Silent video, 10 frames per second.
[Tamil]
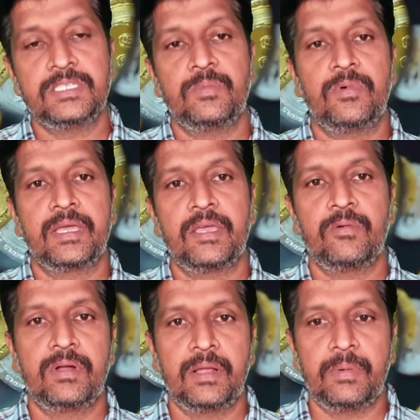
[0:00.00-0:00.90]
லஞ்சம் வாங்கிய
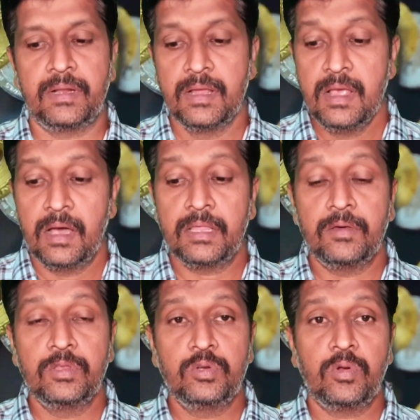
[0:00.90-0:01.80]
ஒரு நபர்
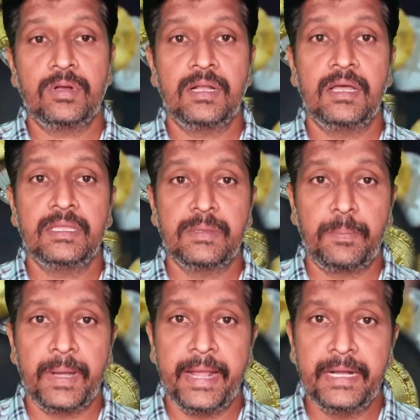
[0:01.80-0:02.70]
அதாவது டோட்டலாக இந்த
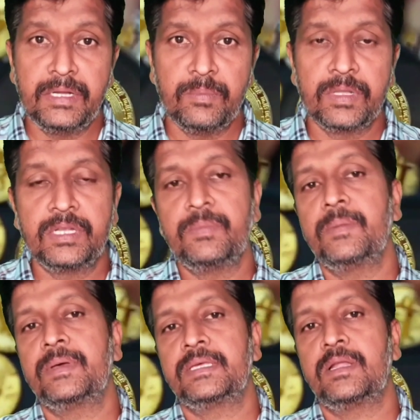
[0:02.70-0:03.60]
பிளேட்டு மட்டுமே
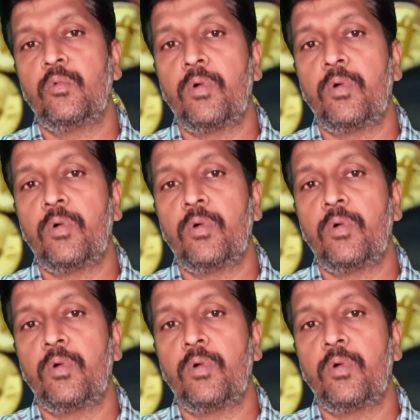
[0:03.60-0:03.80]
பார்த்தீங்கன்னா